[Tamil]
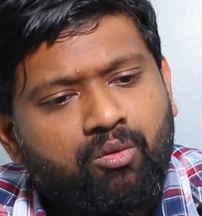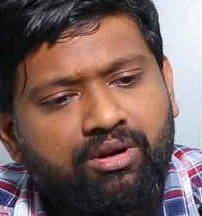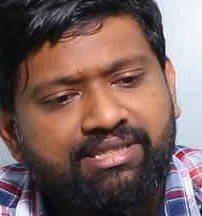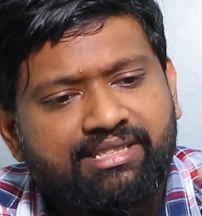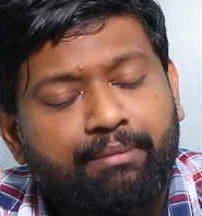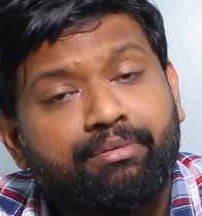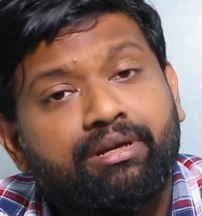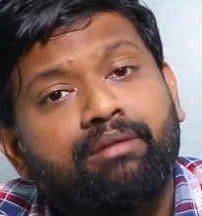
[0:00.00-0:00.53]
ஒரு
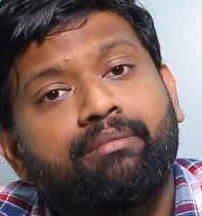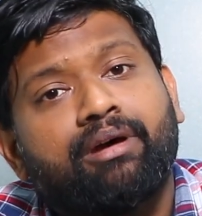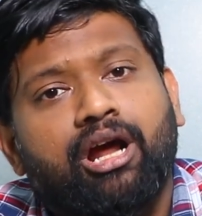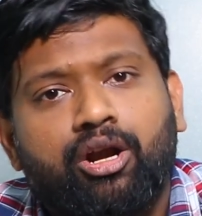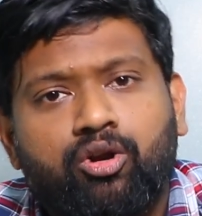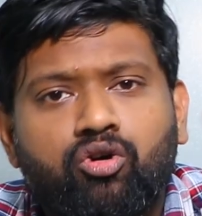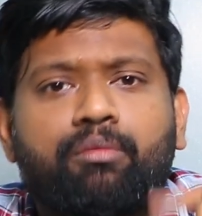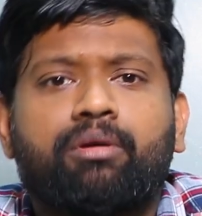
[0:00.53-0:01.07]
செப்டம்பர்
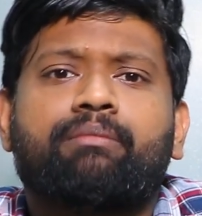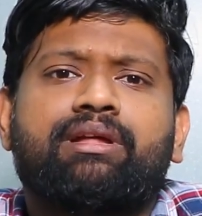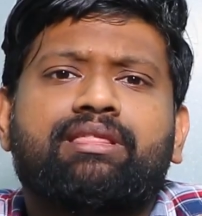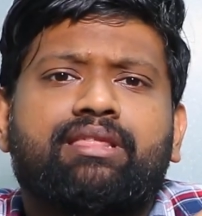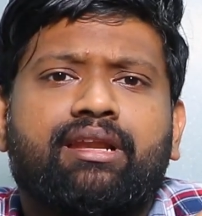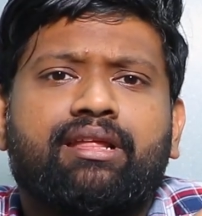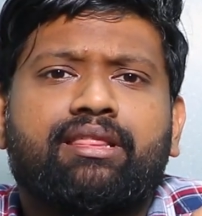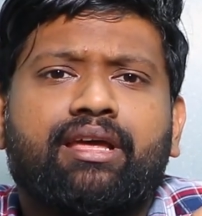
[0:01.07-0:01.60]
அக்டோபர்
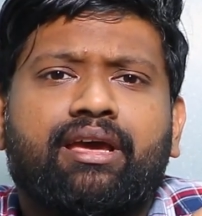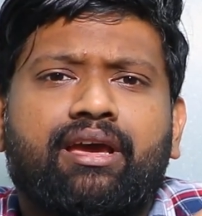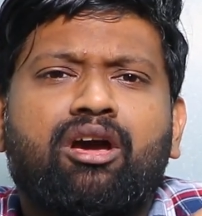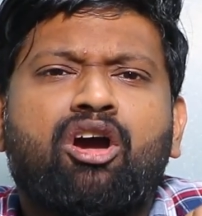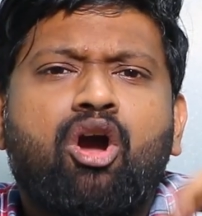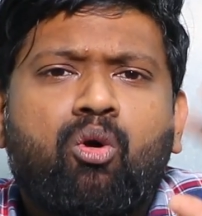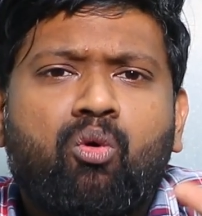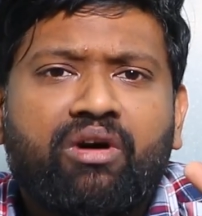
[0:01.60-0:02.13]
மந்த்லேருந்து
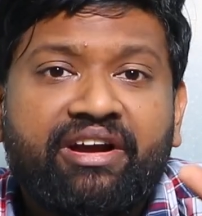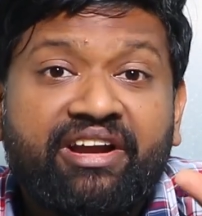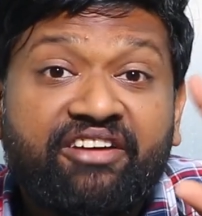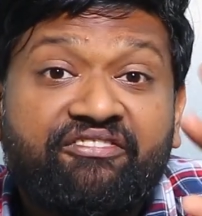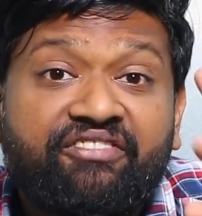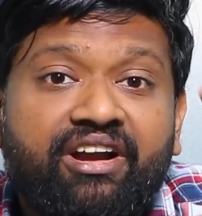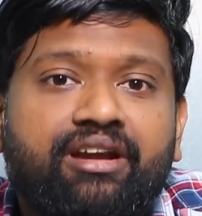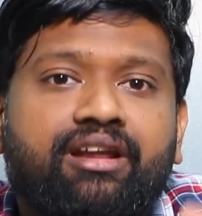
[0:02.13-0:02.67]
ஒரு
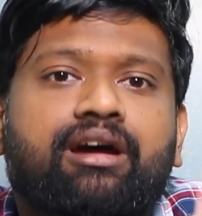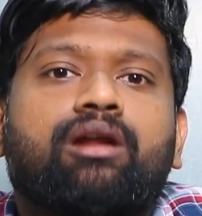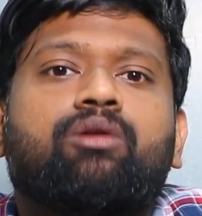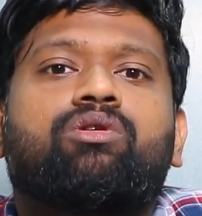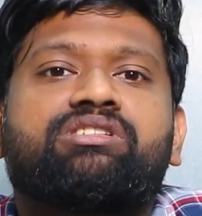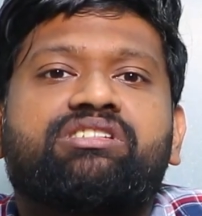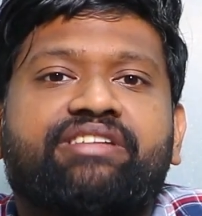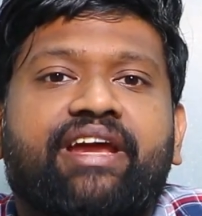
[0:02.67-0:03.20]
டிஃப்ரெண்ட்டான
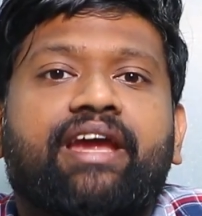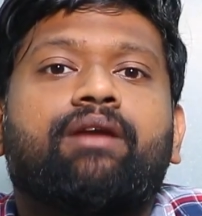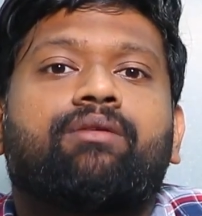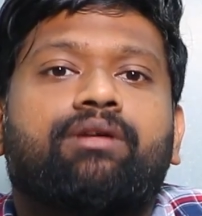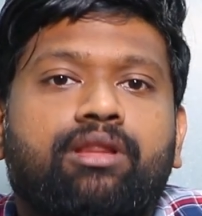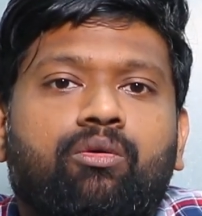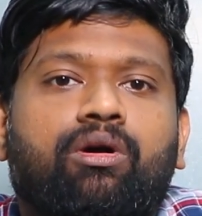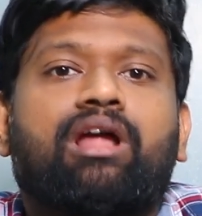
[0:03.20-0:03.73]
ஒரு ஸ்ட்ரெயின்
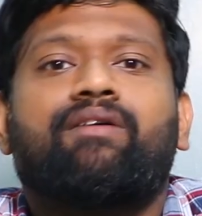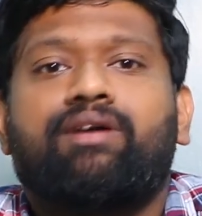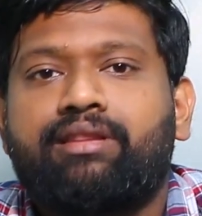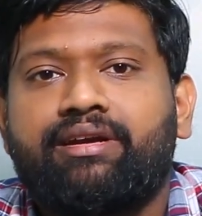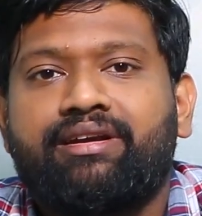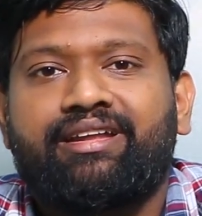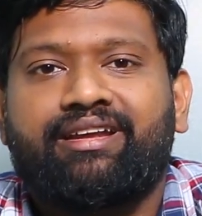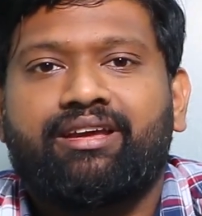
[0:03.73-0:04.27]
வந்து ஒலா
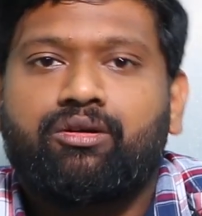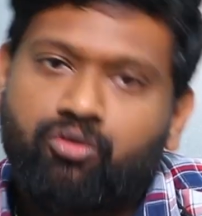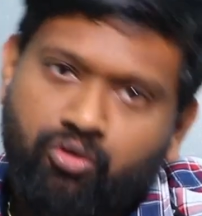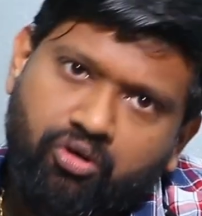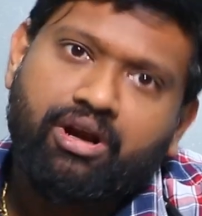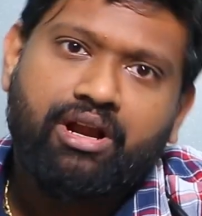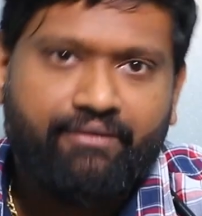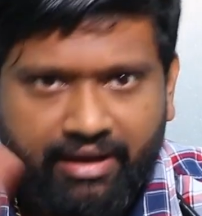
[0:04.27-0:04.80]
வந்துக்கிட்டு இருக்குது
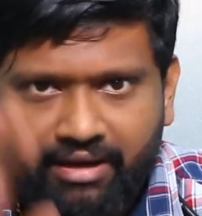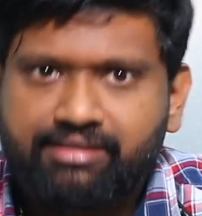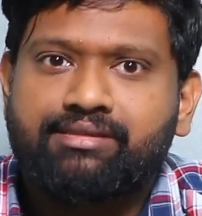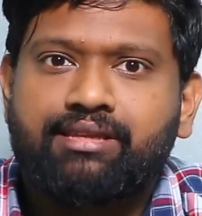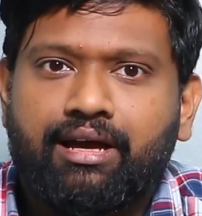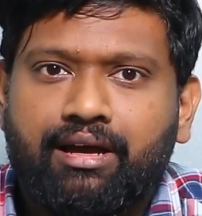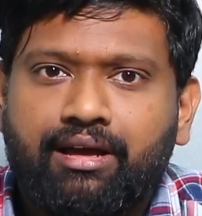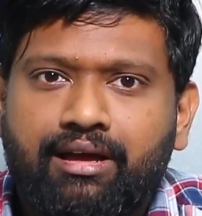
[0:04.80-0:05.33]
கொரோனா வைரஸ்
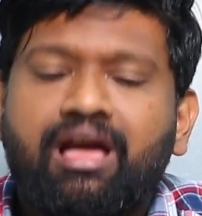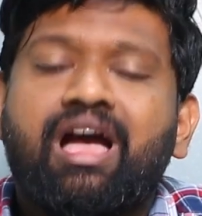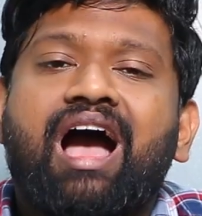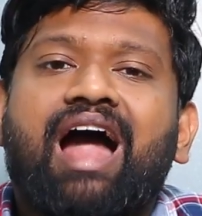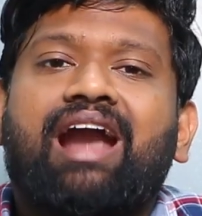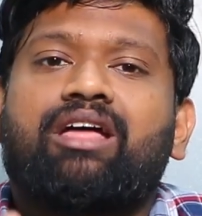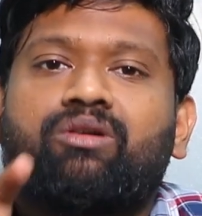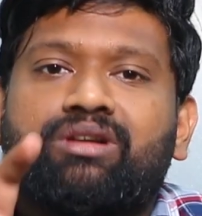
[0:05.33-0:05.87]
தான்
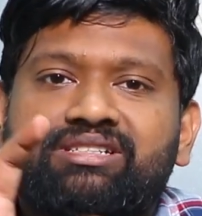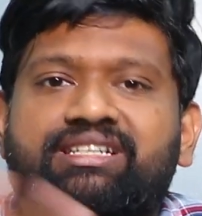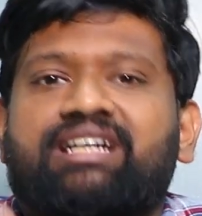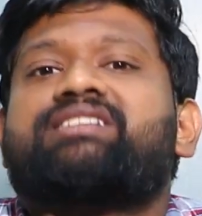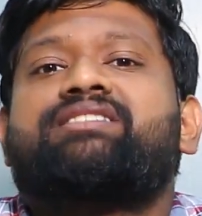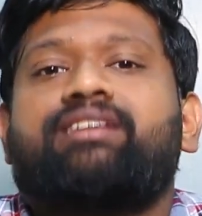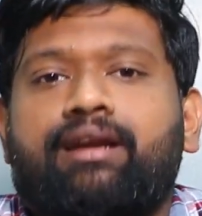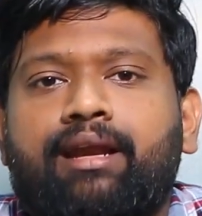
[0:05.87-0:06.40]
ஆனால் அதோட
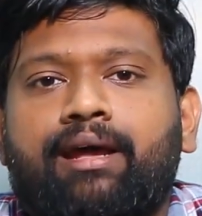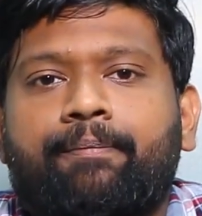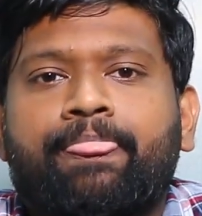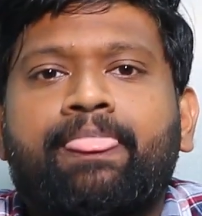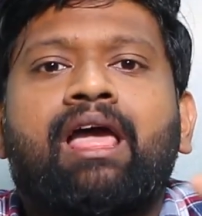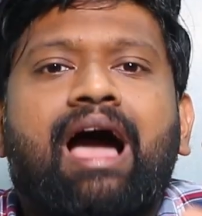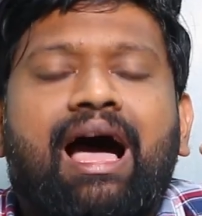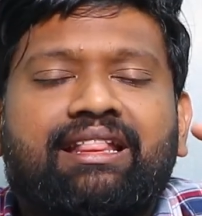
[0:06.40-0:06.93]
ஸ்ட்ரக்சரில்
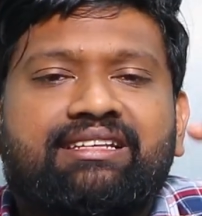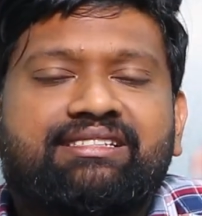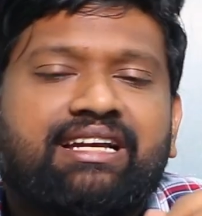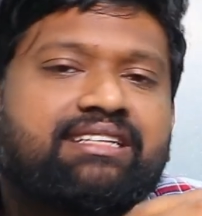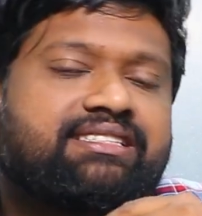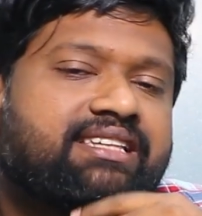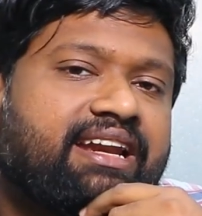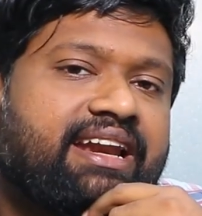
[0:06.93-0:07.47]
அந்த
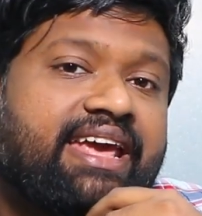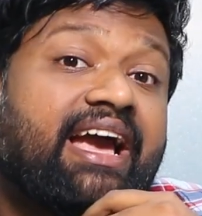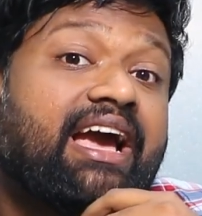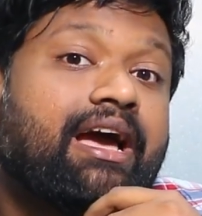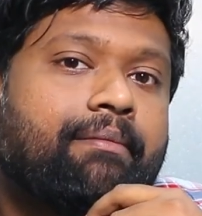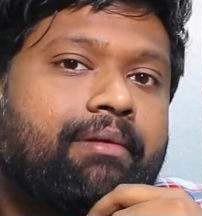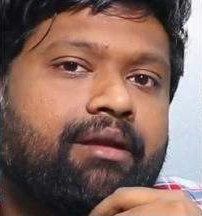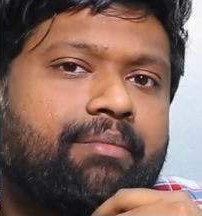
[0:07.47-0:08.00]
ஸ்ட்ரக்சரில்
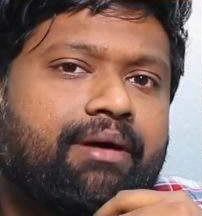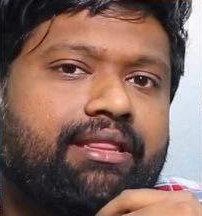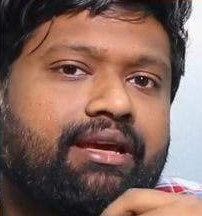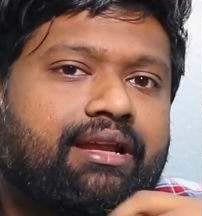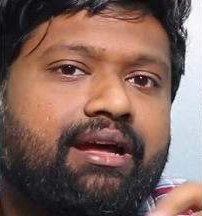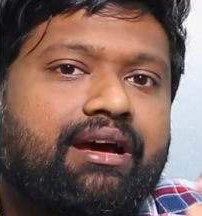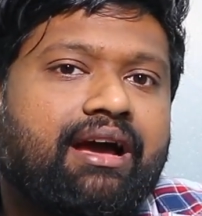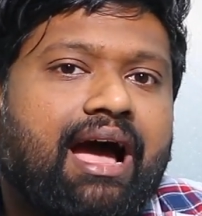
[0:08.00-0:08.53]
எங்கே அப்படின்னு
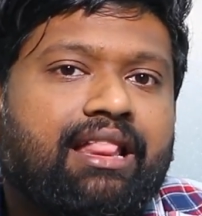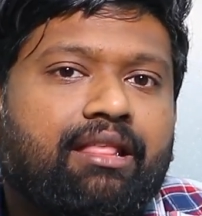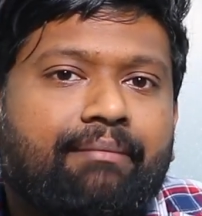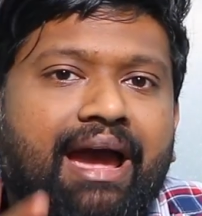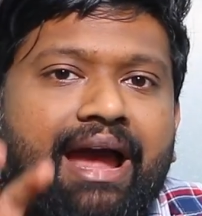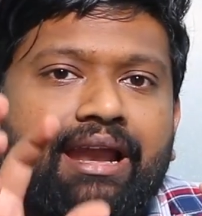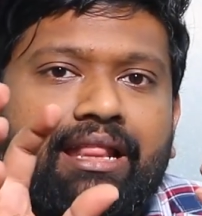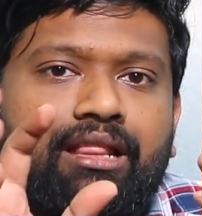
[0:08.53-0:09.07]
பார்த்தீங்கன்னா அது
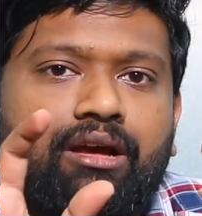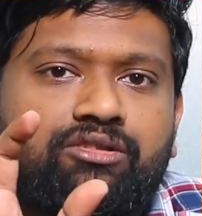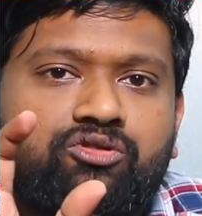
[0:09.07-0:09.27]
மேலே அந்த